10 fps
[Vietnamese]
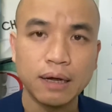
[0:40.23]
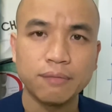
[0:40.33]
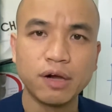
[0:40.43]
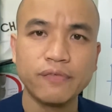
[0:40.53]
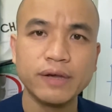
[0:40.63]

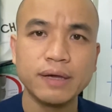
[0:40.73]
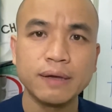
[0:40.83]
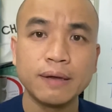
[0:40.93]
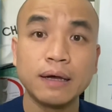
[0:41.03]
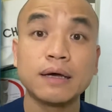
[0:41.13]
bởi vì
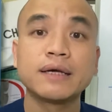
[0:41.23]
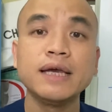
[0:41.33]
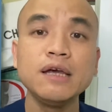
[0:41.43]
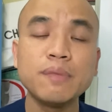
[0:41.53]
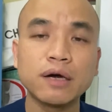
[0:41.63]

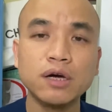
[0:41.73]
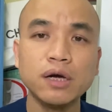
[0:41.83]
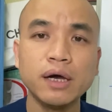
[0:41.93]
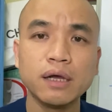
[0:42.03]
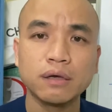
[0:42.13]
khi mà
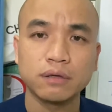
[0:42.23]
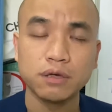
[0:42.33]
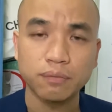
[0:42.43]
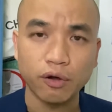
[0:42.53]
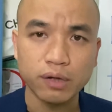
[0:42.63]
người
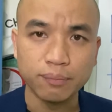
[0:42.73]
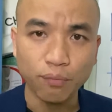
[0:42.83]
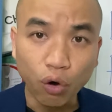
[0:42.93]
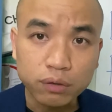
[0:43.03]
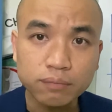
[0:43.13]
được bảo hiểm
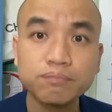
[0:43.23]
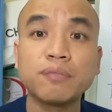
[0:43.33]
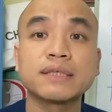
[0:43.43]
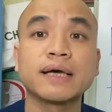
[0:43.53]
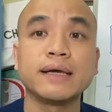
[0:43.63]
một
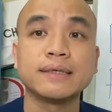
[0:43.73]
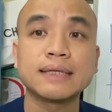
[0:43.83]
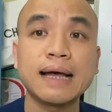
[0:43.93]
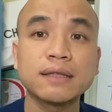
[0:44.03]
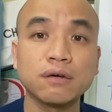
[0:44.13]
mà xảy
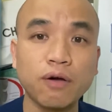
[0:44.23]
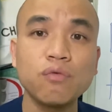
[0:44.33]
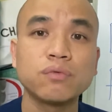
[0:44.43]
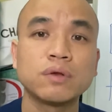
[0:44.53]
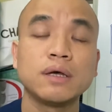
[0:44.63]
ra tử
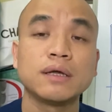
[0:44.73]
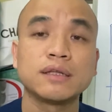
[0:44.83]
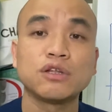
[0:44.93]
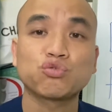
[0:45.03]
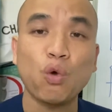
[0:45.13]
vong
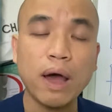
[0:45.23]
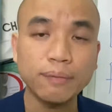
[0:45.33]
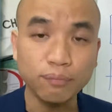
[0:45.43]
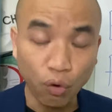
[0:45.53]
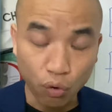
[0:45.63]
thì
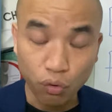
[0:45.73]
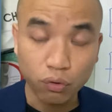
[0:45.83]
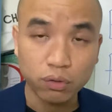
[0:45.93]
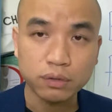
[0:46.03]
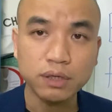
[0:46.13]
toàn bộ
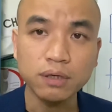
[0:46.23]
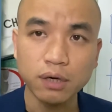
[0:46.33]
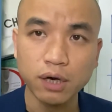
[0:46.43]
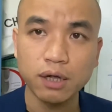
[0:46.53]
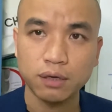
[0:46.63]
những
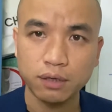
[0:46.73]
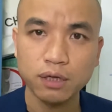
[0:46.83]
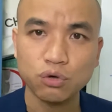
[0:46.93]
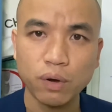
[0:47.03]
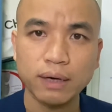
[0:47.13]
người
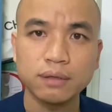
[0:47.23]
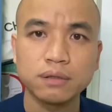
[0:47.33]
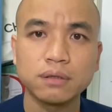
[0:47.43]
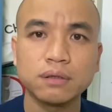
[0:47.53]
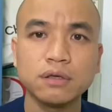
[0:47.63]
liên quan
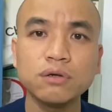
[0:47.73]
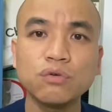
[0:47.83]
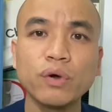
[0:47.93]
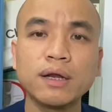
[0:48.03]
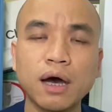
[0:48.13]
những
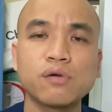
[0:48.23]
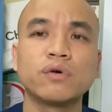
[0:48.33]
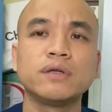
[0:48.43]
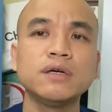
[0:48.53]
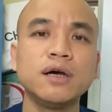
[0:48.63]
quyền lợi
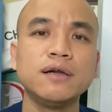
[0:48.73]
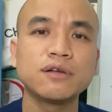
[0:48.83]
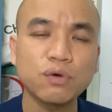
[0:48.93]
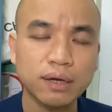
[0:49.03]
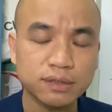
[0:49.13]
của những người liên
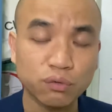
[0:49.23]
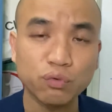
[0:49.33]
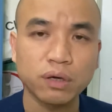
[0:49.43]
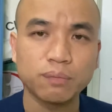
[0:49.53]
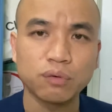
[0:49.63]
quan trong
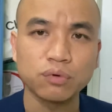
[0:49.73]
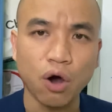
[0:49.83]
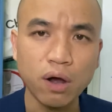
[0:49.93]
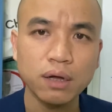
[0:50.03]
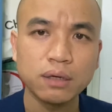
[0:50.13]
quyền hợp đồng
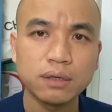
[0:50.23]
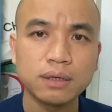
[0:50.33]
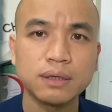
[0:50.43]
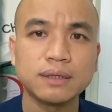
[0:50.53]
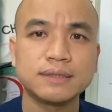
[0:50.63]
đó
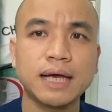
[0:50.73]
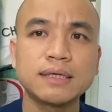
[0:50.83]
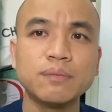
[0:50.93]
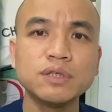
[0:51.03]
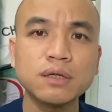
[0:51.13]
sẽ
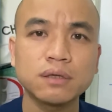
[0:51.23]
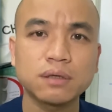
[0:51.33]
chấm dứt